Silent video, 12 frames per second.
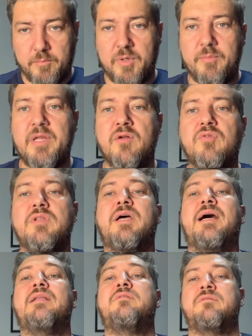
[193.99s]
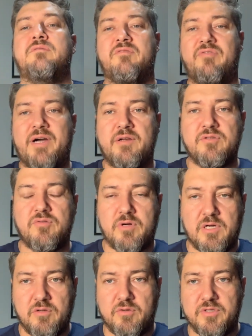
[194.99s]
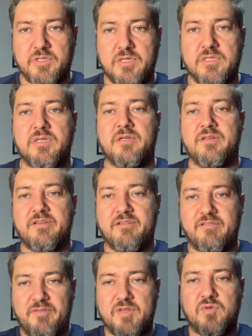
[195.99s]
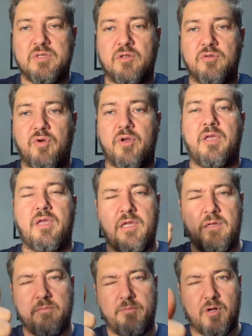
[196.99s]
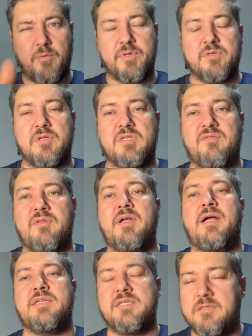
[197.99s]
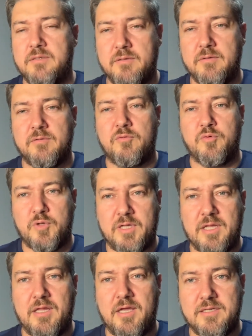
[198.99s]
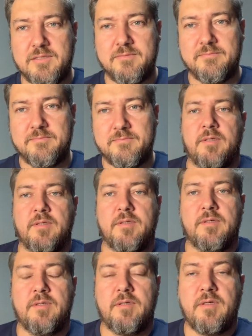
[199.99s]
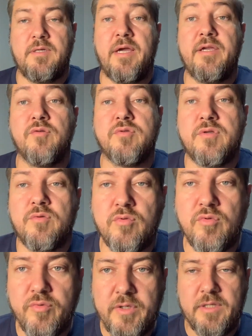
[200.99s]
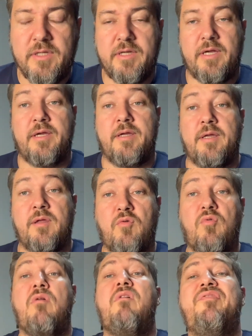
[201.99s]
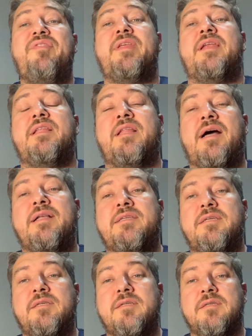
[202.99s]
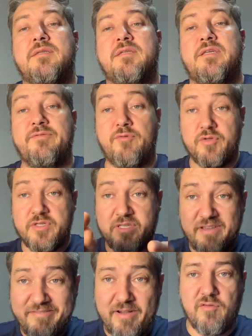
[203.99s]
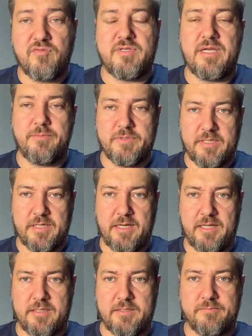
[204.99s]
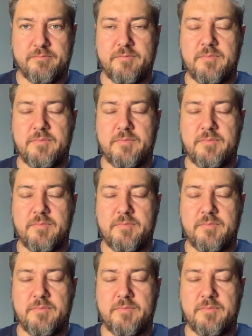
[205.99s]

Primeiro cuidado, vá no seu cardiologista, vê se o estado do ok para começar a atividade, nota 10. E aí, o segundo item é: qual a finalidade que você vai usar a bicicleta?